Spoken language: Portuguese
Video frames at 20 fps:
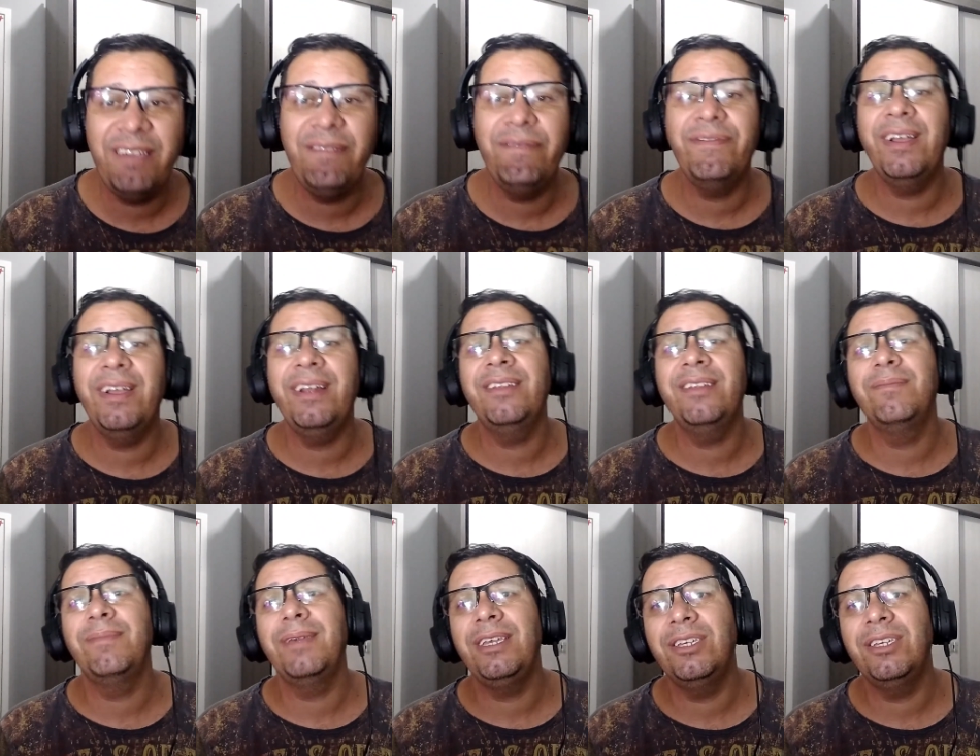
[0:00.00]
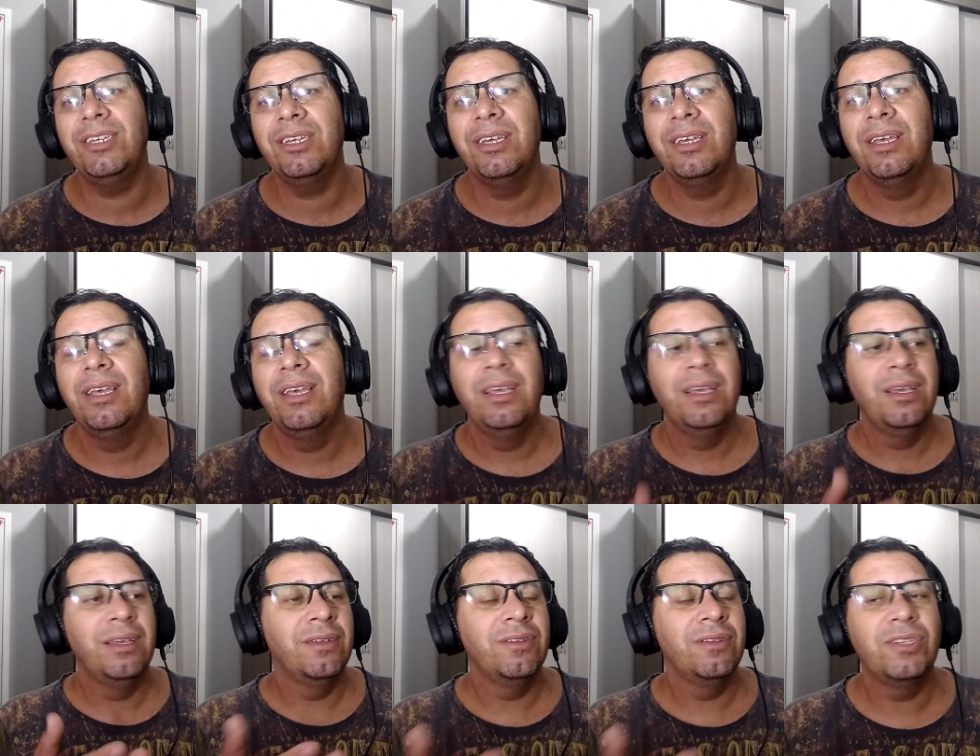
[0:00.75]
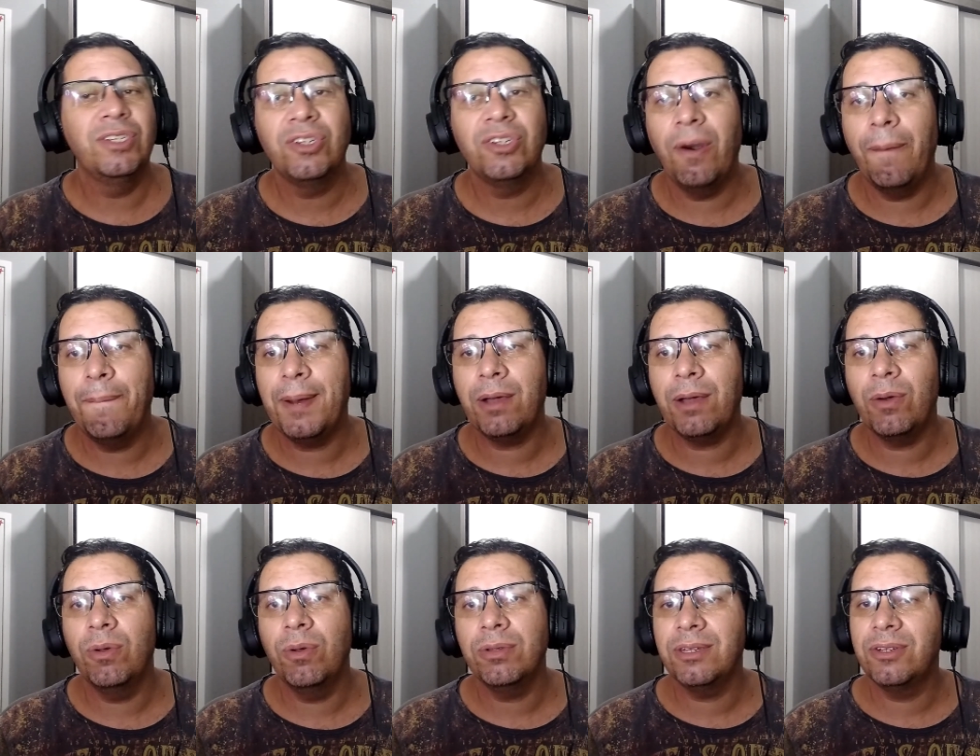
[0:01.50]
Infelizmente, só
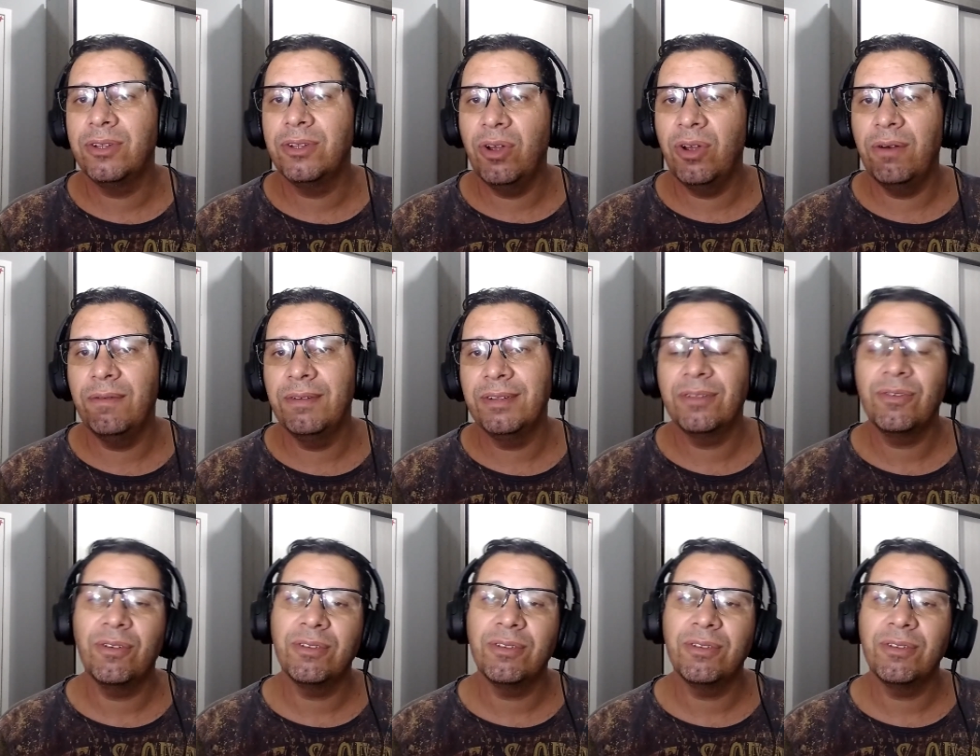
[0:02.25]
para contas novas,